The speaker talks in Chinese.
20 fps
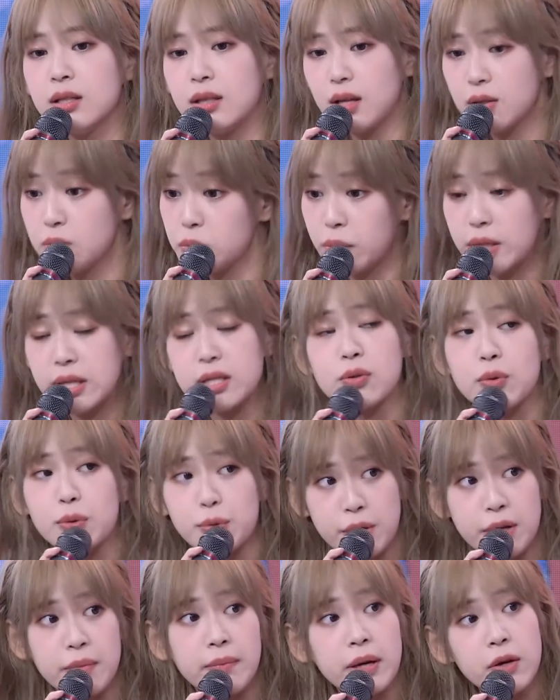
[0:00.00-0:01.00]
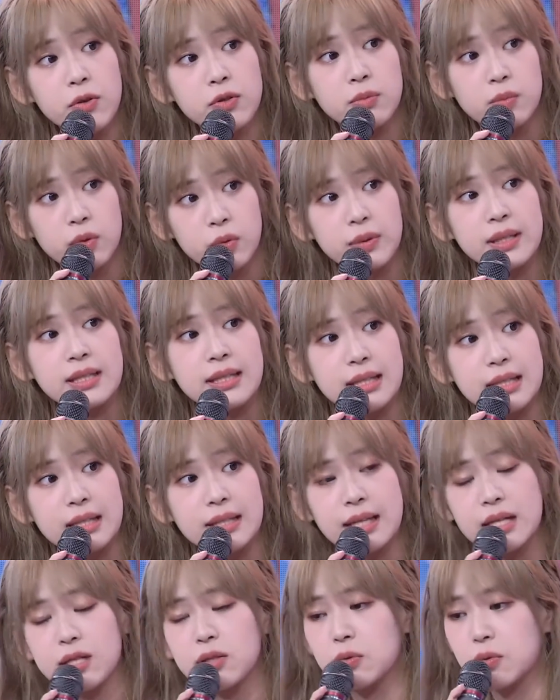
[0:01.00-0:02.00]
到此为止，我觉得也没有什么问
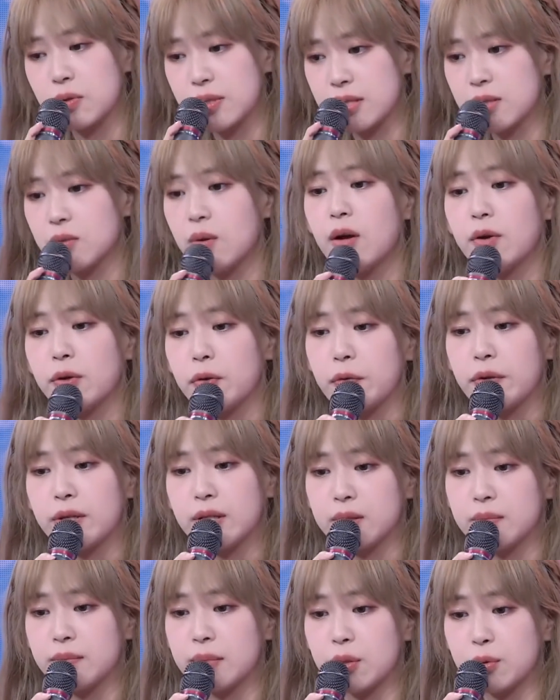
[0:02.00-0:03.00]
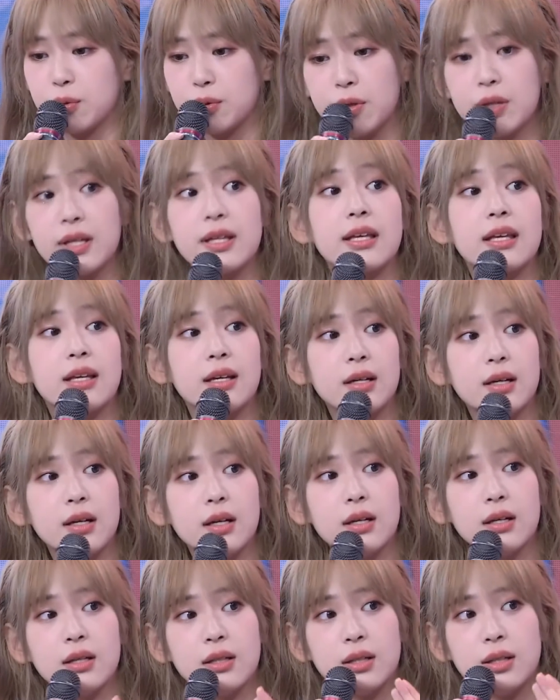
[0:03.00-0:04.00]
题。但是我希望有一个明确的一
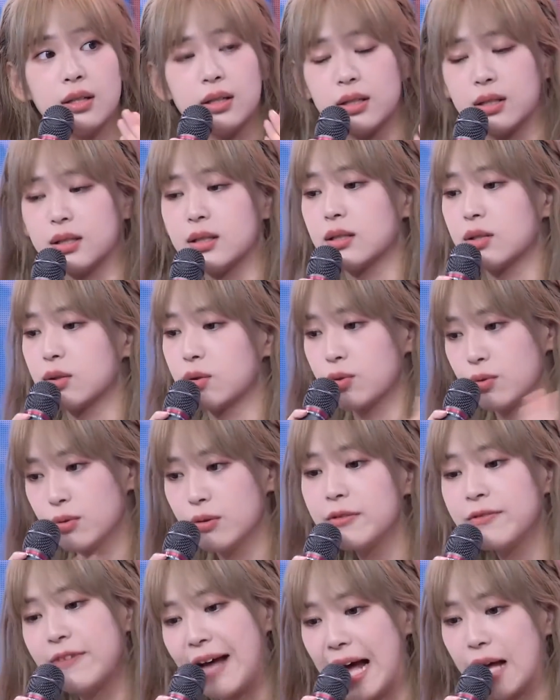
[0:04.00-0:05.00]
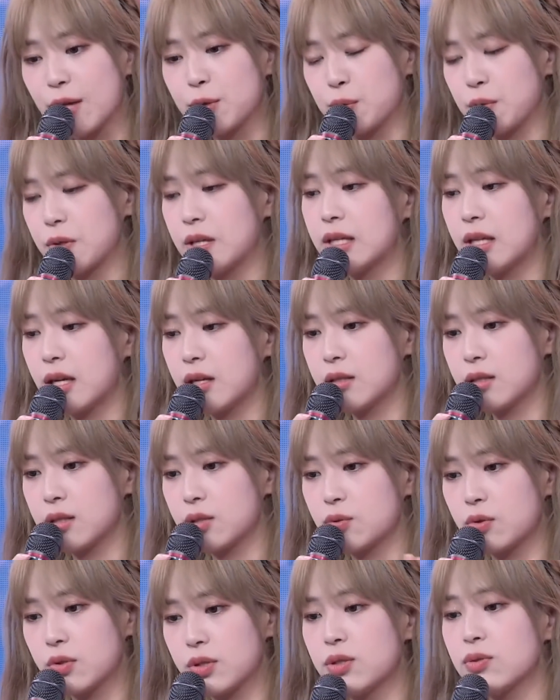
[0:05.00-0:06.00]
个嗯说法，所以当
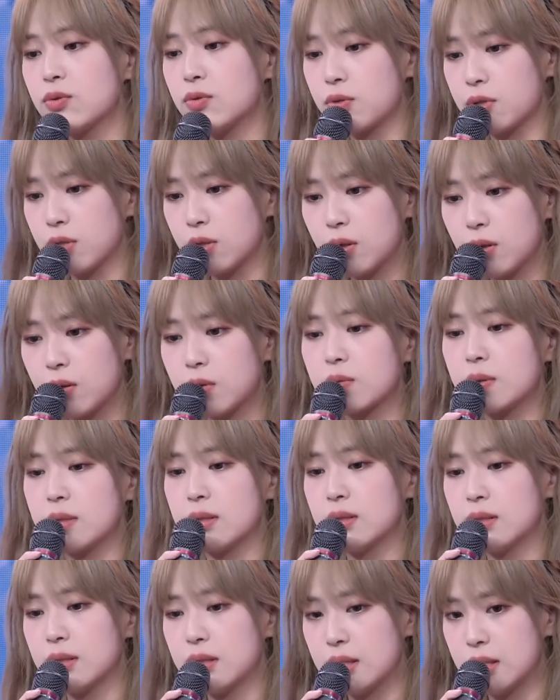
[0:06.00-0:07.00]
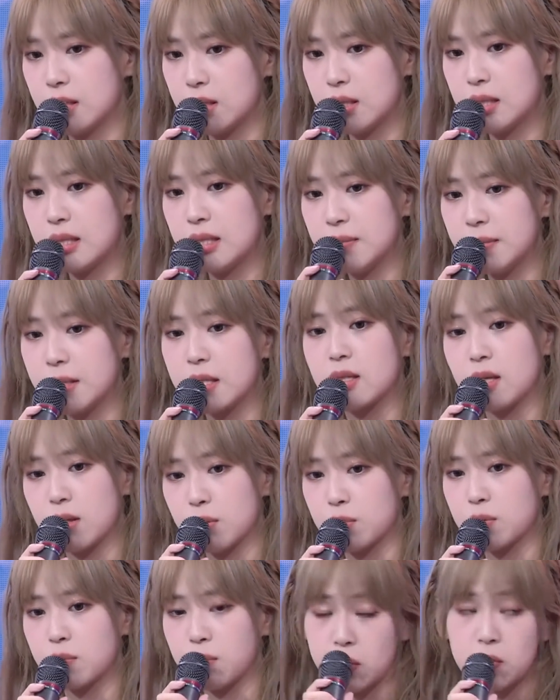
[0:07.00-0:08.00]
时说清楚之后，其实基本
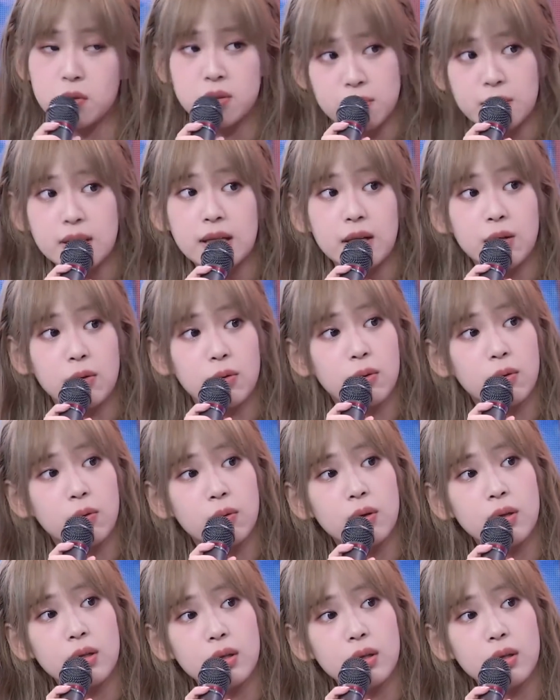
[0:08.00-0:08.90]
上就没有怎么联络过